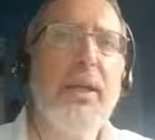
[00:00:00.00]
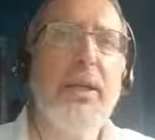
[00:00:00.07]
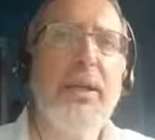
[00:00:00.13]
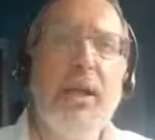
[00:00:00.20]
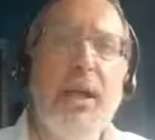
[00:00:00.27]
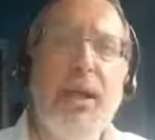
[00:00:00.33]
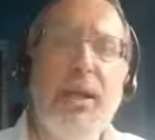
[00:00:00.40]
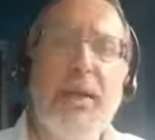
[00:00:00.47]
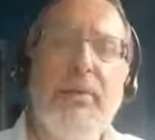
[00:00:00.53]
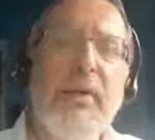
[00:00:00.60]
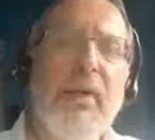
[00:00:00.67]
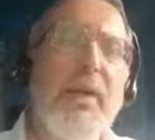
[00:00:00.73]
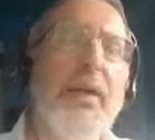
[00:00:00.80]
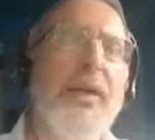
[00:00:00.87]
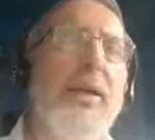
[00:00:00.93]
Эти
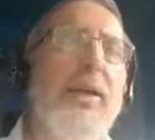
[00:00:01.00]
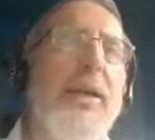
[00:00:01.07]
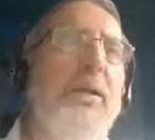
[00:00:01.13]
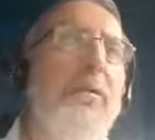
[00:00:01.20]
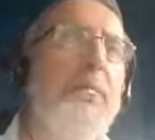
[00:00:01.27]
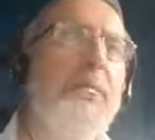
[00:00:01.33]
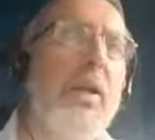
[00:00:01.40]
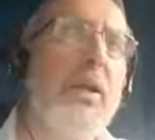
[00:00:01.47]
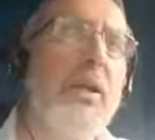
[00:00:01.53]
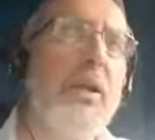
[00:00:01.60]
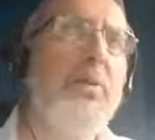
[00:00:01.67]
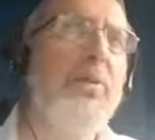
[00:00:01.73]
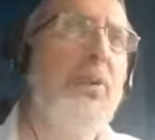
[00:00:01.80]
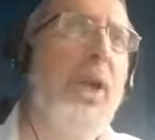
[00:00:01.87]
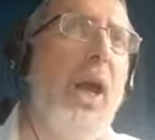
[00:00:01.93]
коралловые рилы,
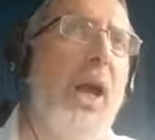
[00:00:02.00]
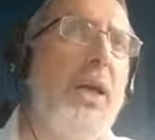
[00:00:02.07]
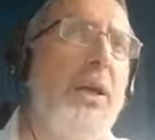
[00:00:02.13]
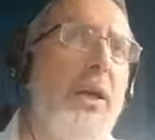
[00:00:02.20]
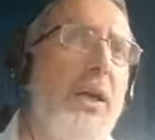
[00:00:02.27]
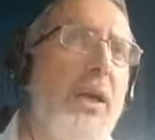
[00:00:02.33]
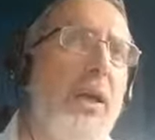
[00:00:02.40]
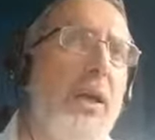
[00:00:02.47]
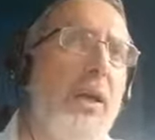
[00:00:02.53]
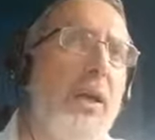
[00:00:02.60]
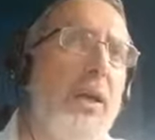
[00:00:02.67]
рифы, они,